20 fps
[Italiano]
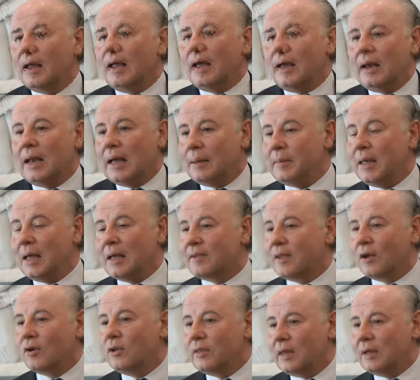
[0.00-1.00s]
Eh, la mia
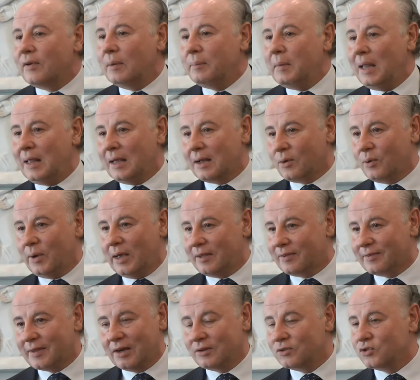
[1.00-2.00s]
seconda famiglia è
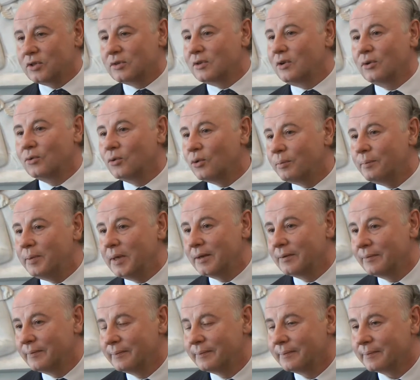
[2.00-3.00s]
questa, non ci sono
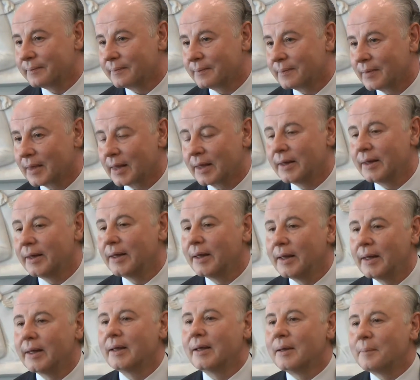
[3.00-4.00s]
dubbi.
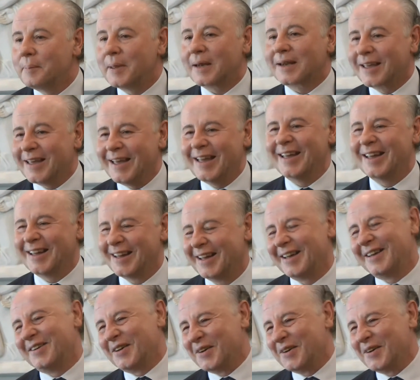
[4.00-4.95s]
Perché?